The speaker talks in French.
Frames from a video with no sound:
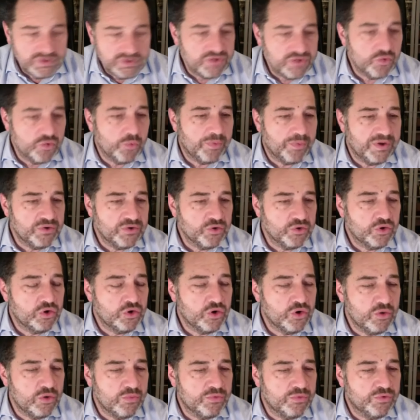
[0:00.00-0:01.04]
nous n'ayons pas de
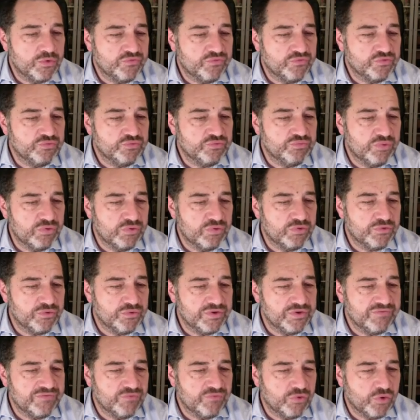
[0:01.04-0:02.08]
club de football
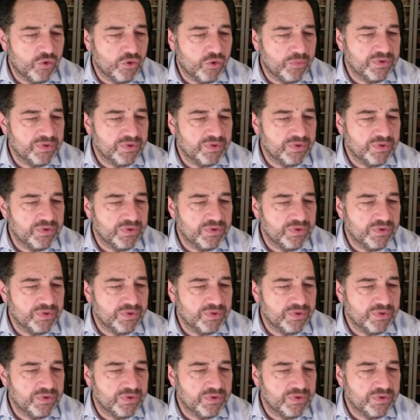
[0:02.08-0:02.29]
de niveau